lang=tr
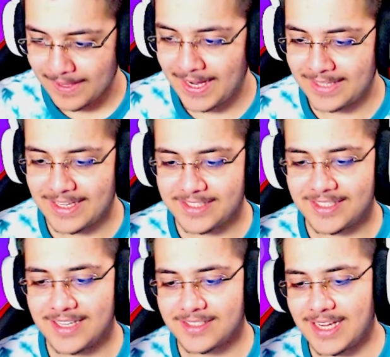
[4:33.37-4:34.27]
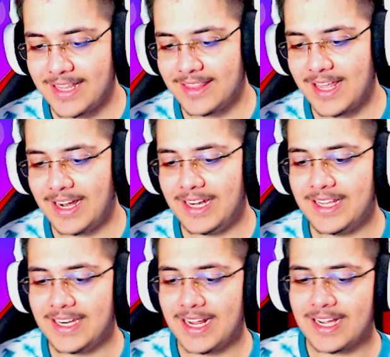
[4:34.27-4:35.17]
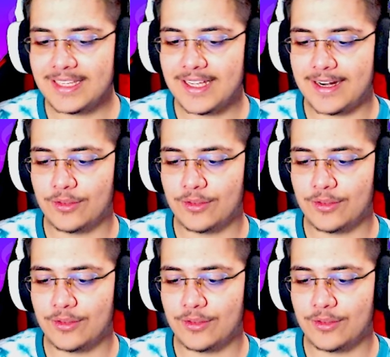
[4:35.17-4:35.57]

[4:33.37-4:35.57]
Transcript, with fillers: Ha destansı enderliği ne kadar